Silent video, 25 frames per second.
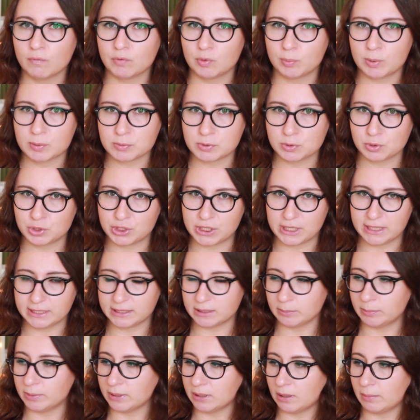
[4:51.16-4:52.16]
В любом случае,
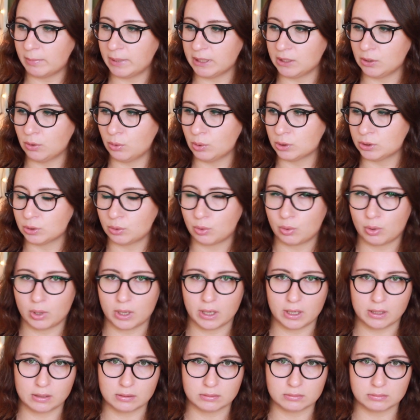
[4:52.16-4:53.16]
это было мое
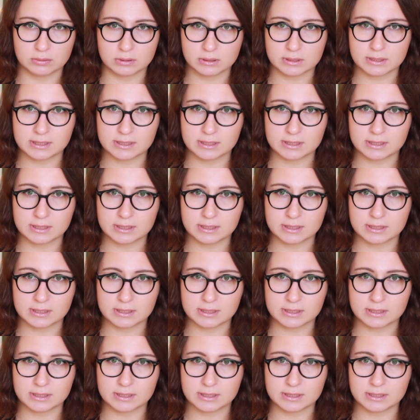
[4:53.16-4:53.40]
такое